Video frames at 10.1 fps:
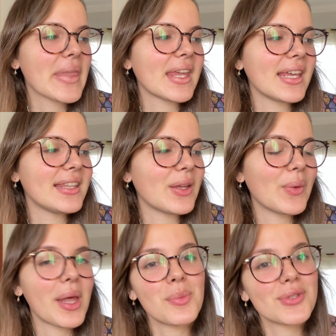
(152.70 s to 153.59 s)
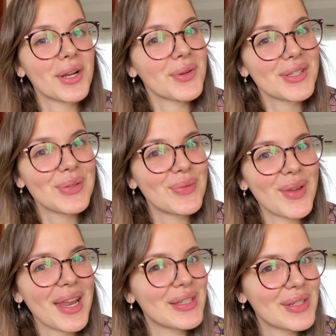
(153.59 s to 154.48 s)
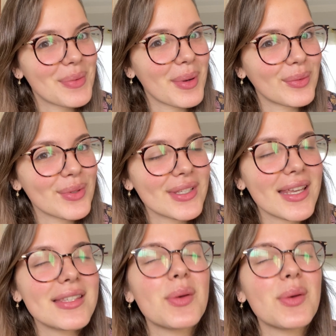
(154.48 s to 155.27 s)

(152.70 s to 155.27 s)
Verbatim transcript: Então, quero mostrar coisa diferente aqui pra vocês.